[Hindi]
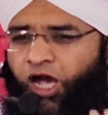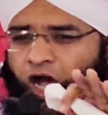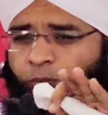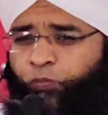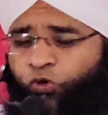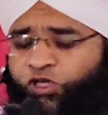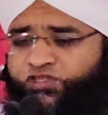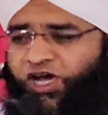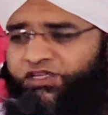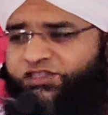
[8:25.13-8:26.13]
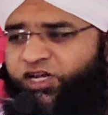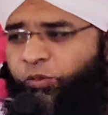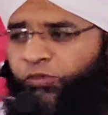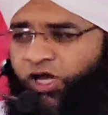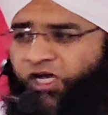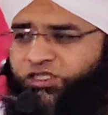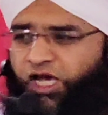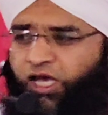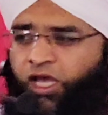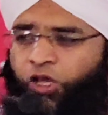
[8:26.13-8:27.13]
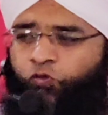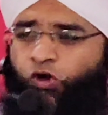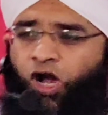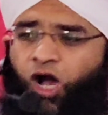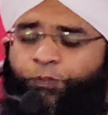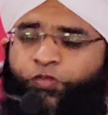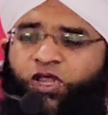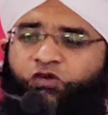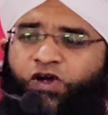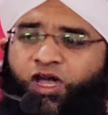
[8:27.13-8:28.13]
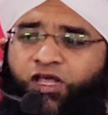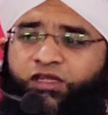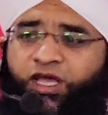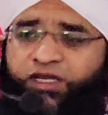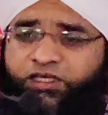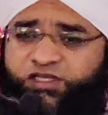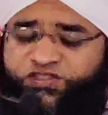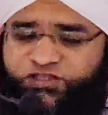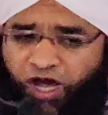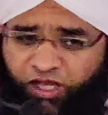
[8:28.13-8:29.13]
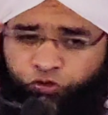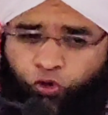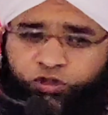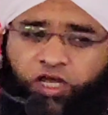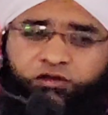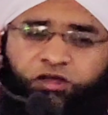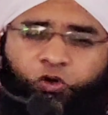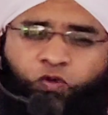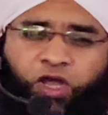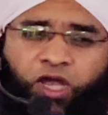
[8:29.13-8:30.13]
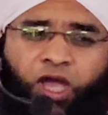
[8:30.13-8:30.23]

अबू की ज़ात सामने आ जाए वो अपने वालदेन की ज़ात को देखते हुए